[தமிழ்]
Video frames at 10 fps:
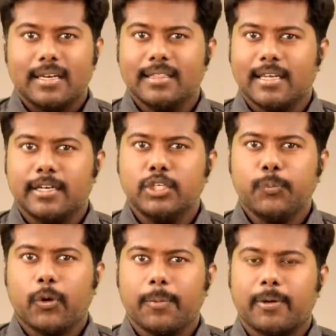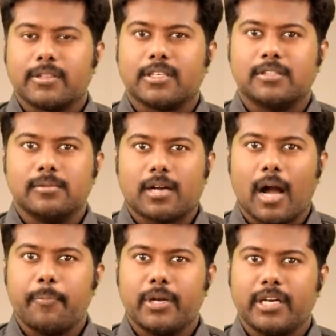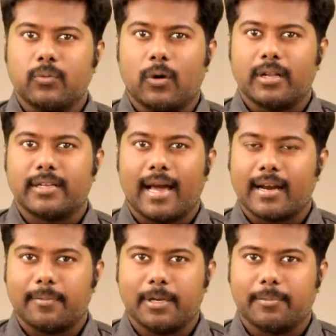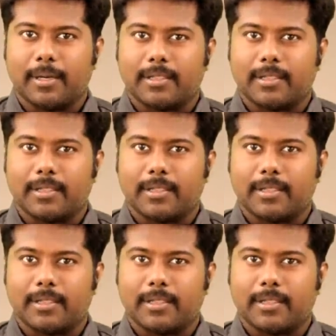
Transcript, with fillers: இந்த ரெண்டு புகைப்படத்துக்கும் காப்பிரைட் ஓனர் யார் அப்படின்னு